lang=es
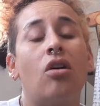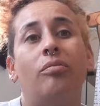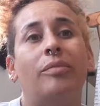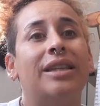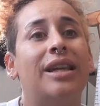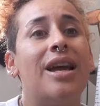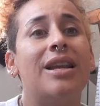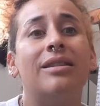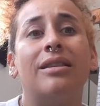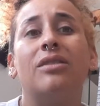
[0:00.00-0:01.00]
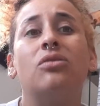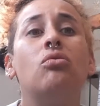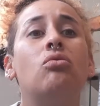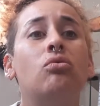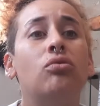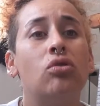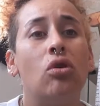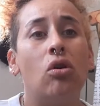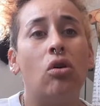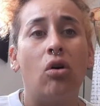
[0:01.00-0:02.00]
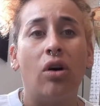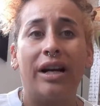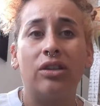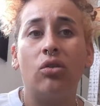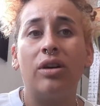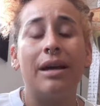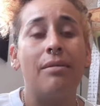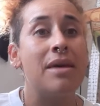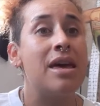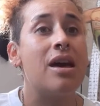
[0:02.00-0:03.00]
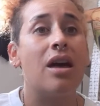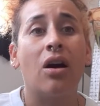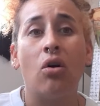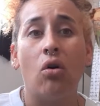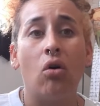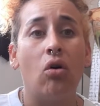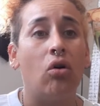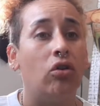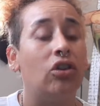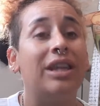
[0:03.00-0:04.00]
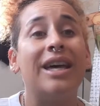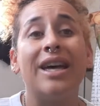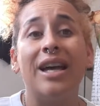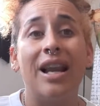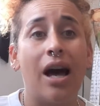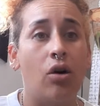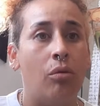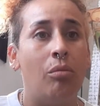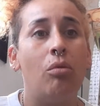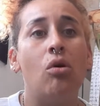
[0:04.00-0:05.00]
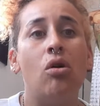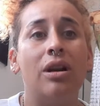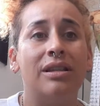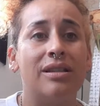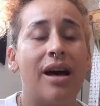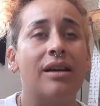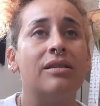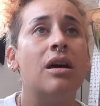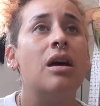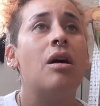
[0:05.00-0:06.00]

materiales en desuso, con cartones viejos, con telas, con bolsas